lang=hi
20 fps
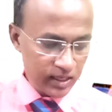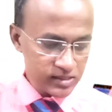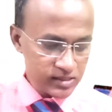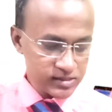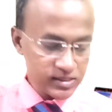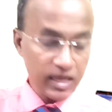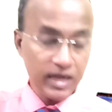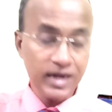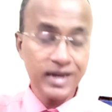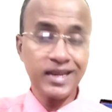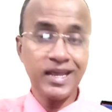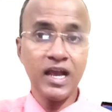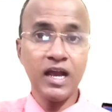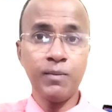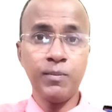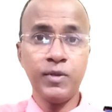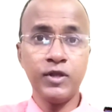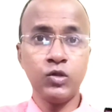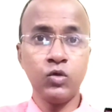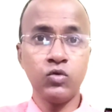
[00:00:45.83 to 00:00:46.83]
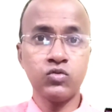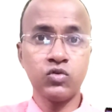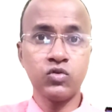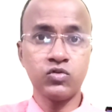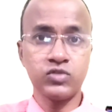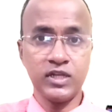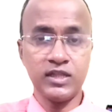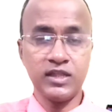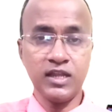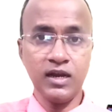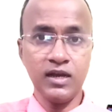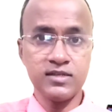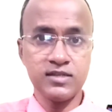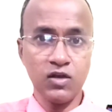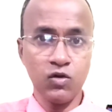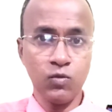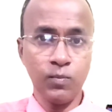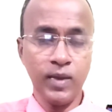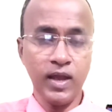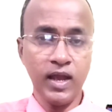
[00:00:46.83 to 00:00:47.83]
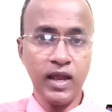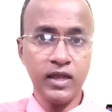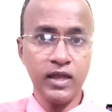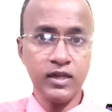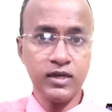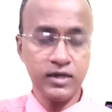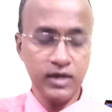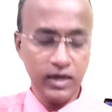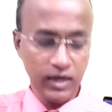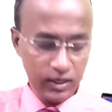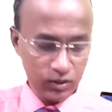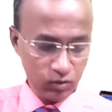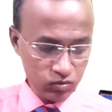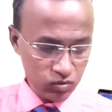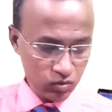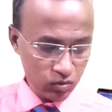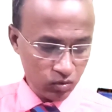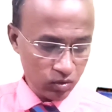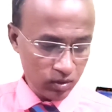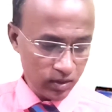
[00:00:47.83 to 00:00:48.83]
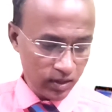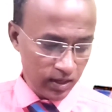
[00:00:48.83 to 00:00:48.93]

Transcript: सैलरी यहाँ पे दो सत्रह हज़ार रुपया है ठीक है दोस्तों